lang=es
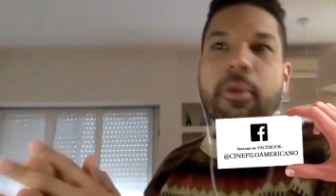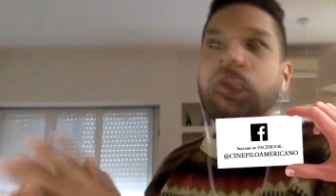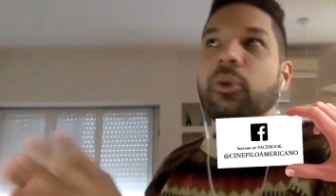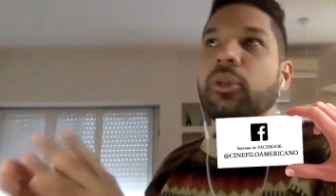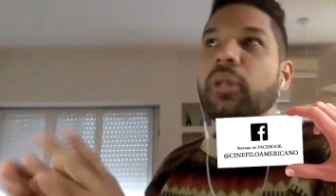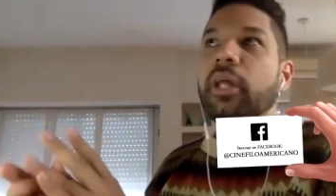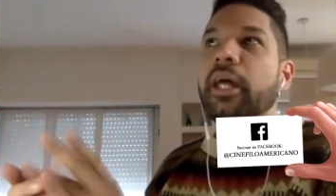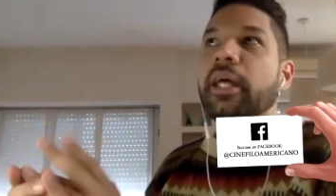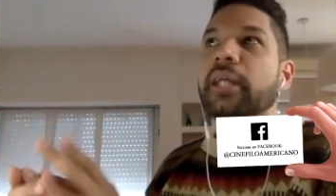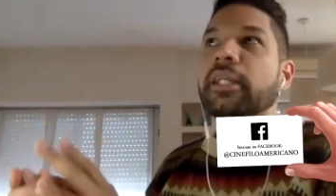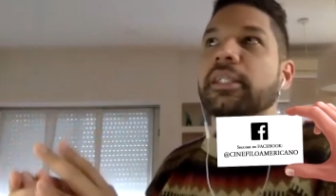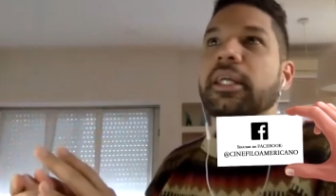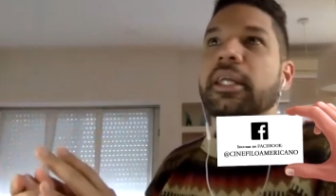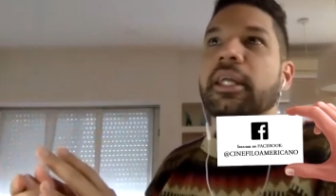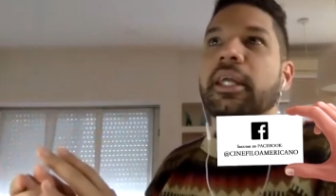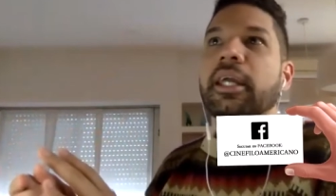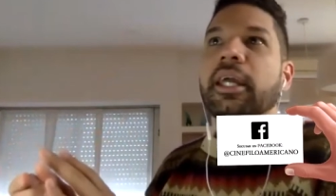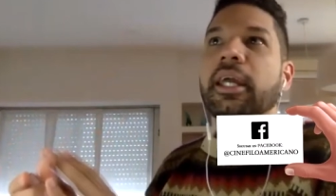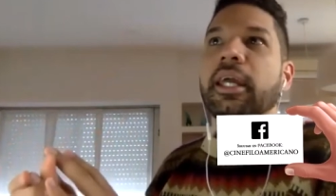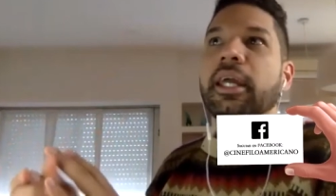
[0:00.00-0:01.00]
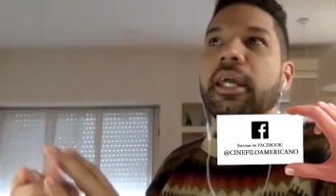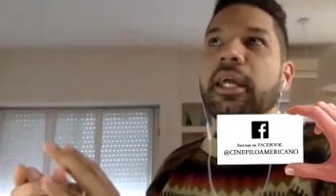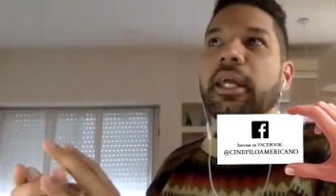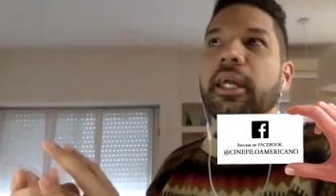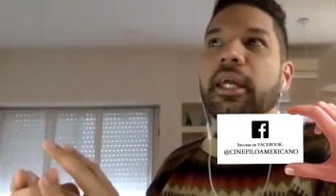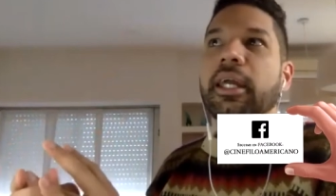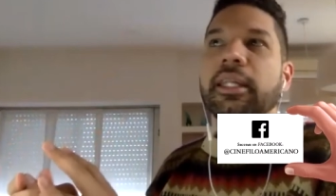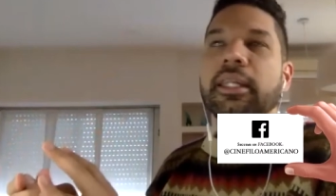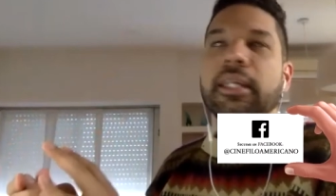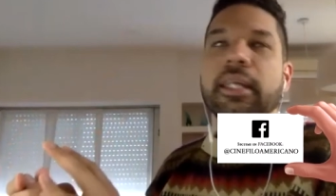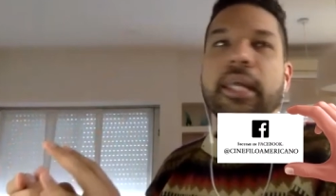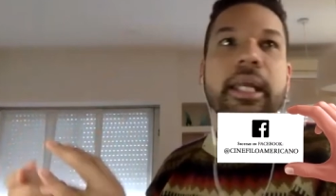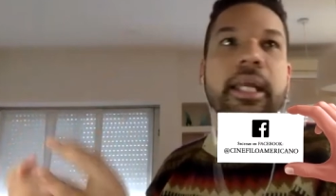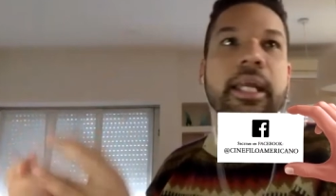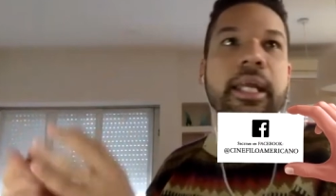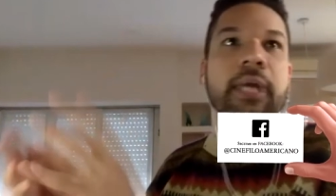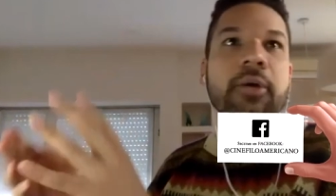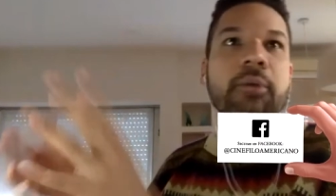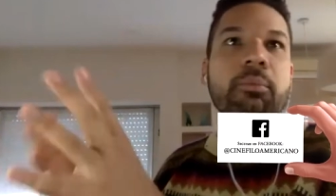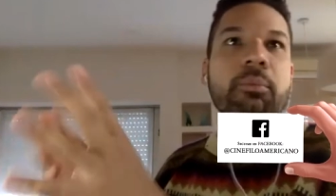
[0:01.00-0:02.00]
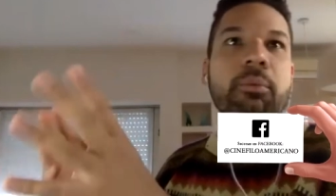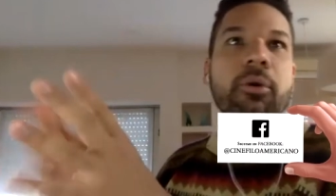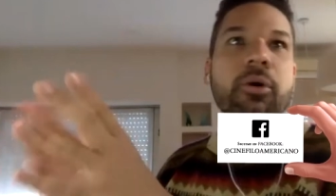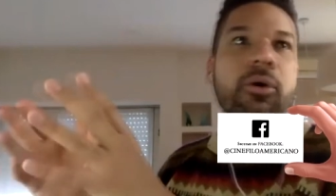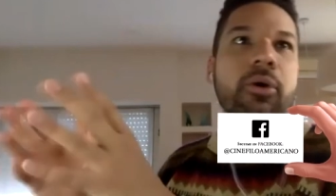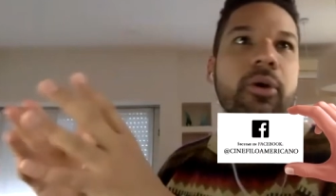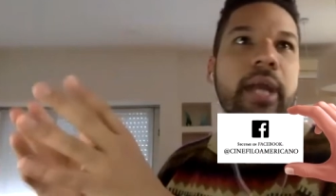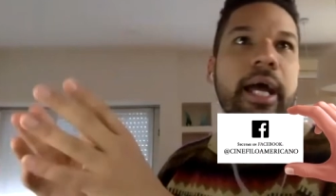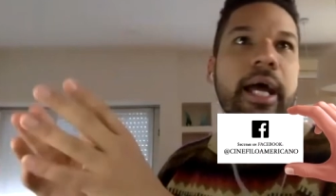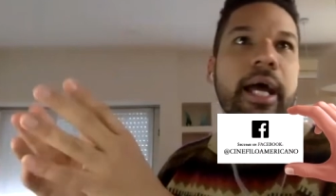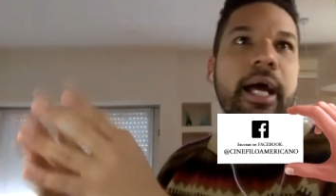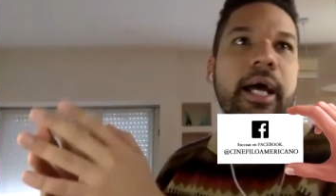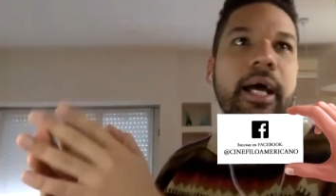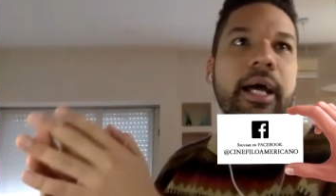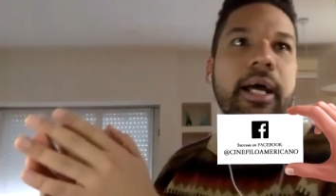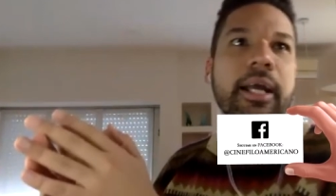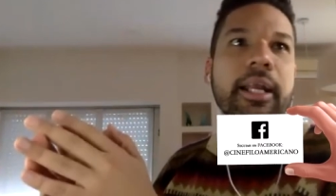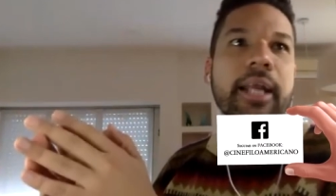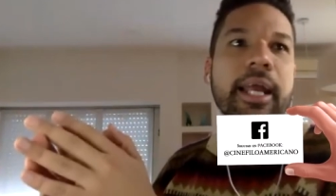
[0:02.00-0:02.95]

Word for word: gusta decir que, tiene un poco la,